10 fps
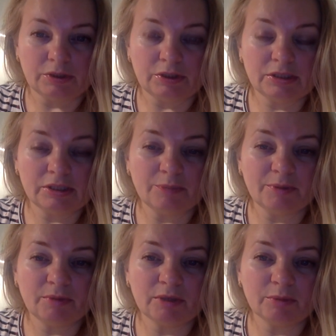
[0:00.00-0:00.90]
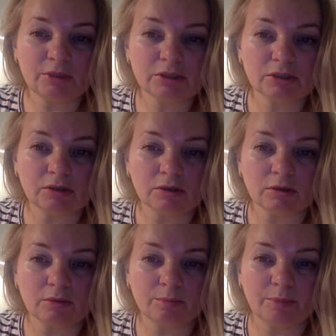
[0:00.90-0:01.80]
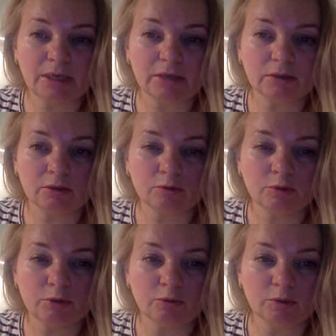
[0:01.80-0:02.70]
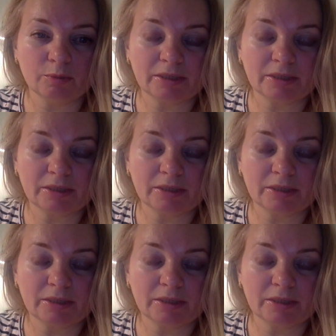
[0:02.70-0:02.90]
Если премьер-министр Бен Гурион,